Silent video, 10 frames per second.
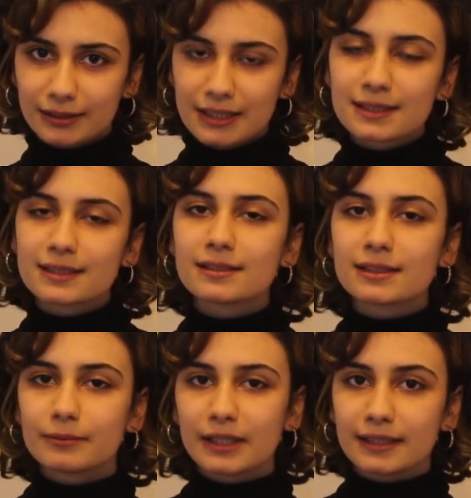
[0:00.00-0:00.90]

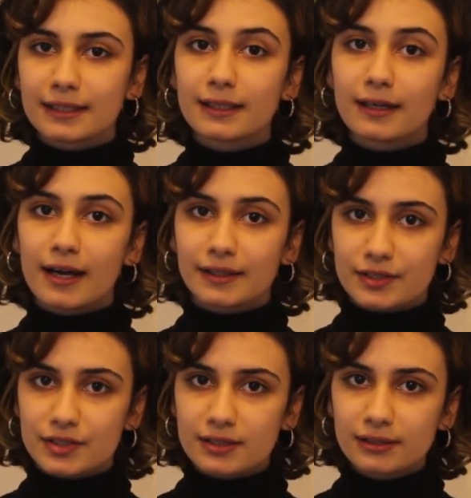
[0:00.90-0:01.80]
sindirilmek yerine
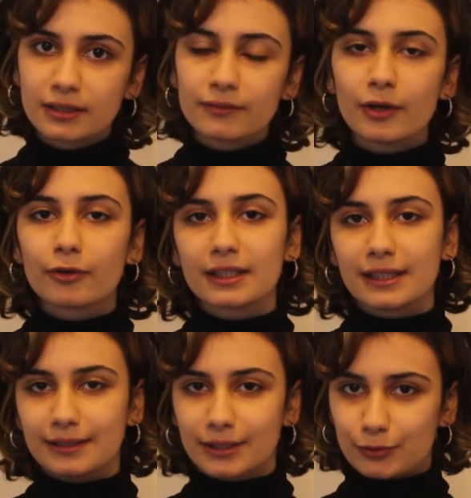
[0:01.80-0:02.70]
kaynaştı ve
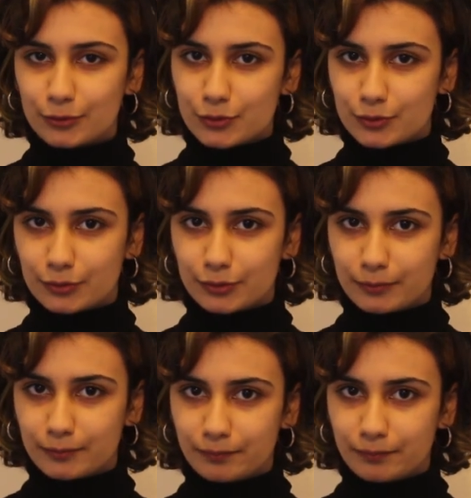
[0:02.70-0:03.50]
organelleri oluşturdu.